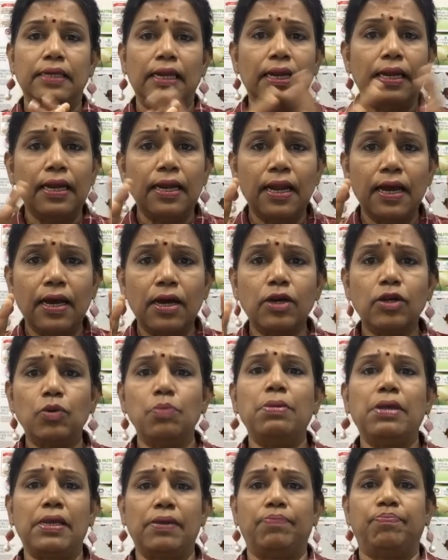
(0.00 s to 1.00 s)

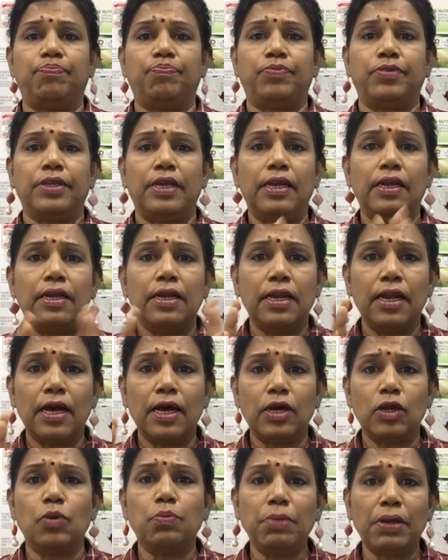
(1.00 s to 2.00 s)
எல்லாருமே
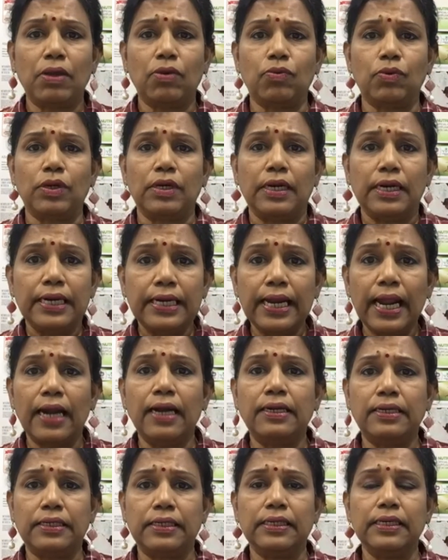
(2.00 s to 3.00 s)
எல்லாருமே ஒரு
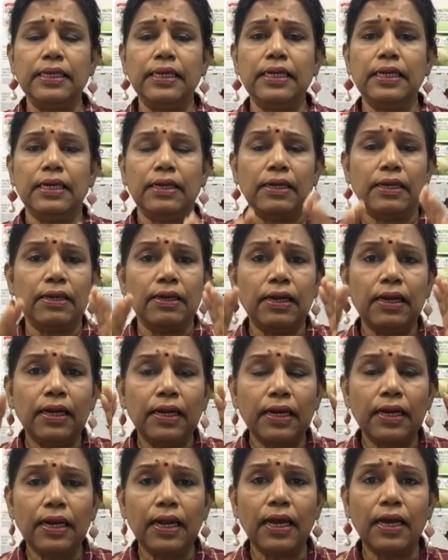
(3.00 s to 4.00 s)
அடால்ட்டு
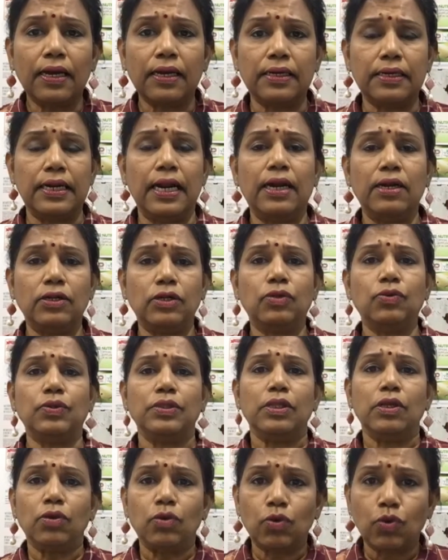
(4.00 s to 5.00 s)
எல்லா அடால்ட்டும்
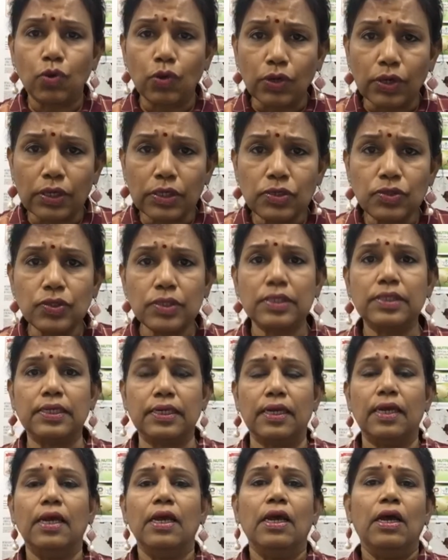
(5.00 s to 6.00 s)
வந்து குறைஞ்சது
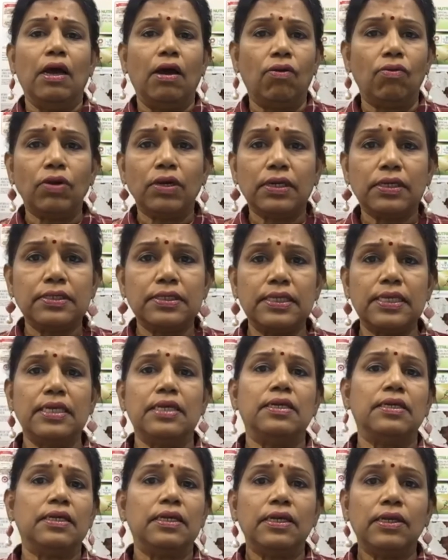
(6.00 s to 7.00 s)
அவங்களுக்கு
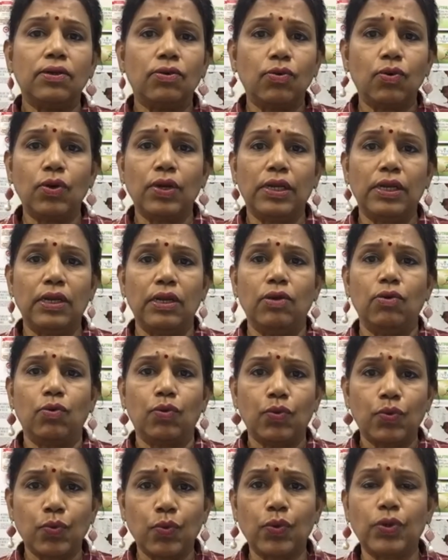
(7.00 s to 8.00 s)
சீக்கு இருக்கோ இல்லையோ
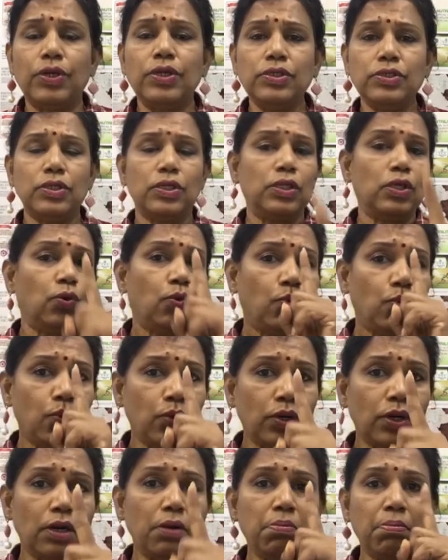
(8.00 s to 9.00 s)
குறைஞ்சது
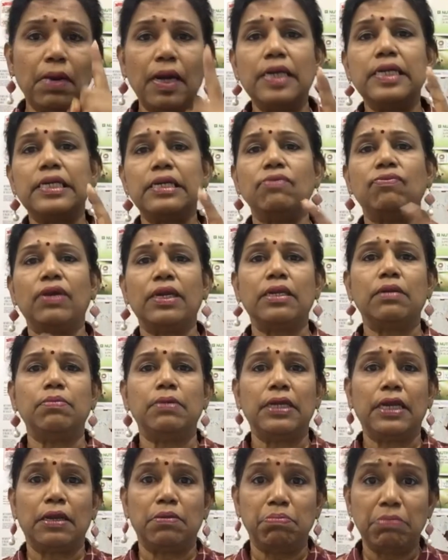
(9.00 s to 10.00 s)
ஒரு மல்டி
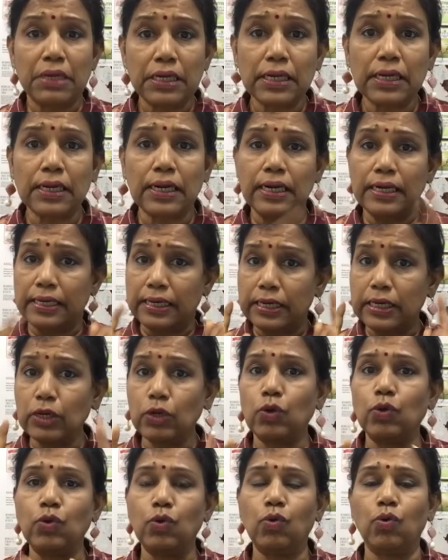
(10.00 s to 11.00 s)
வைட்டமின் அண்ட் மினரல்
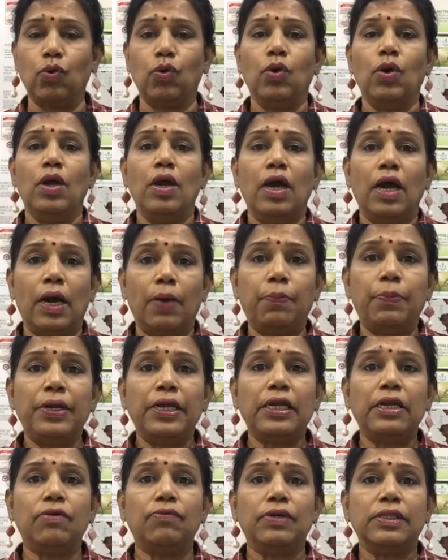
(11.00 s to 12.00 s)
எடுக்கணும்
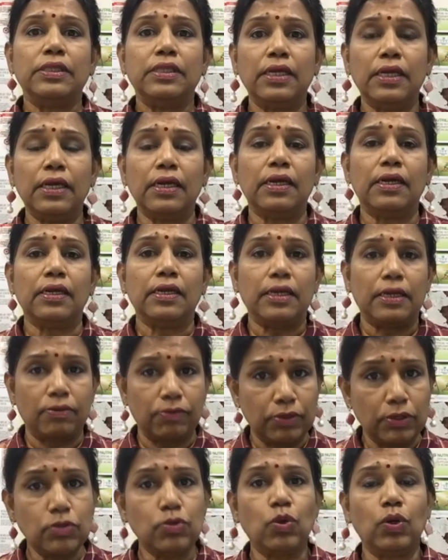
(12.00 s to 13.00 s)
அப்படின்னு வந்து இன்னைக்கு
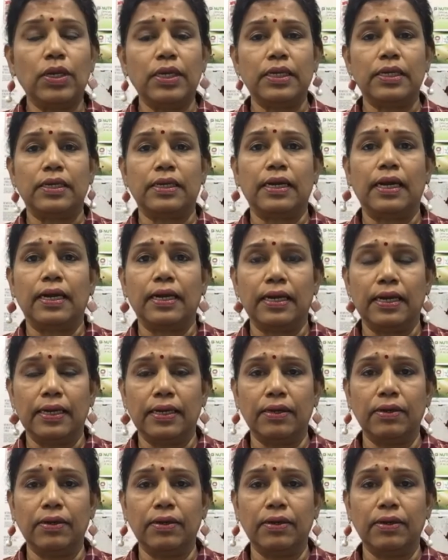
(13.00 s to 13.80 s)
வந்து சொல்லியிருக்கிறாங்க